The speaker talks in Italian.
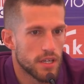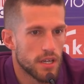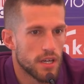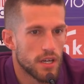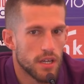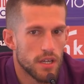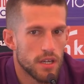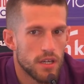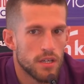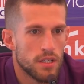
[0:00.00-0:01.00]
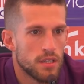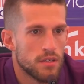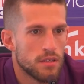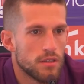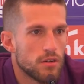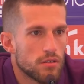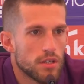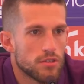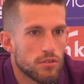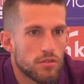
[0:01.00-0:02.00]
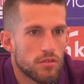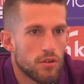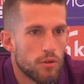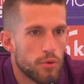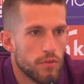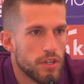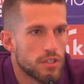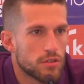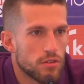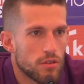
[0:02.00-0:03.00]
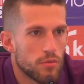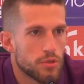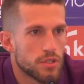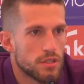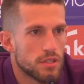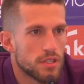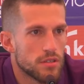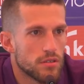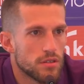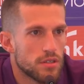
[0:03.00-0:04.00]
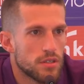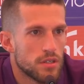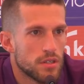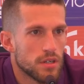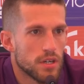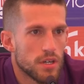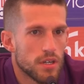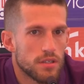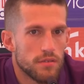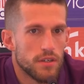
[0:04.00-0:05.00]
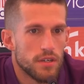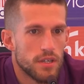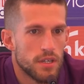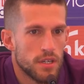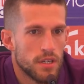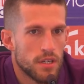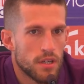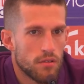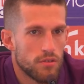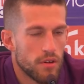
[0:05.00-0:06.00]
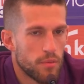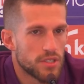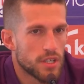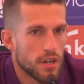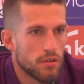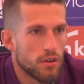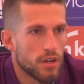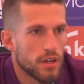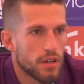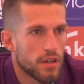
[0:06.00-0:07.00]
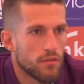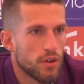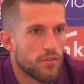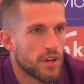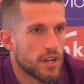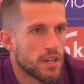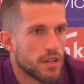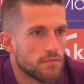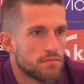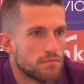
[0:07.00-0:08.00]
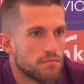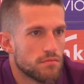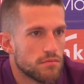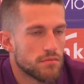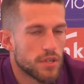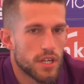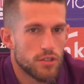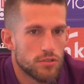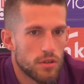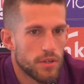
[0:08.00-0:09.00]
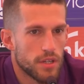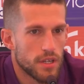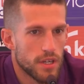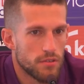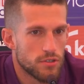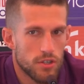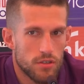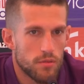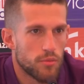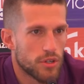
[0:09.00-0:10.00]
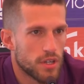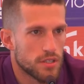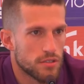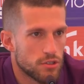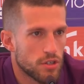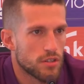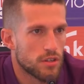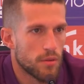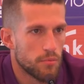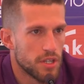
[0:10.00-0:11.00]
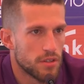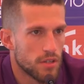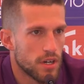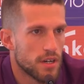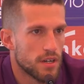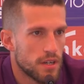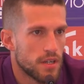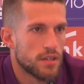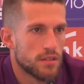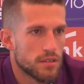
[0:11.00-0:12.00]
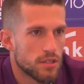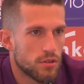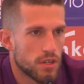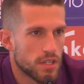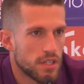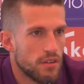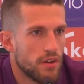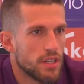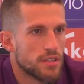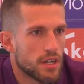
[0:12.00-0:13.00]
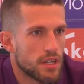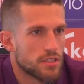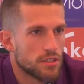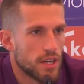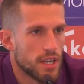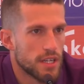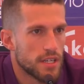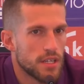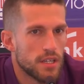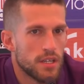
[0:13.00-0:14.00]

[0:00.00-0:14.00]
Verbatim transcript: e io adesso non, non l'ho più visto, non l'ho più sentito. Eh, deve, lui deve pensare a quello che, che vuole fare nel, perché giustamente è un giocatore importante, è un giocatore ambito da da squadre di livello internazionale.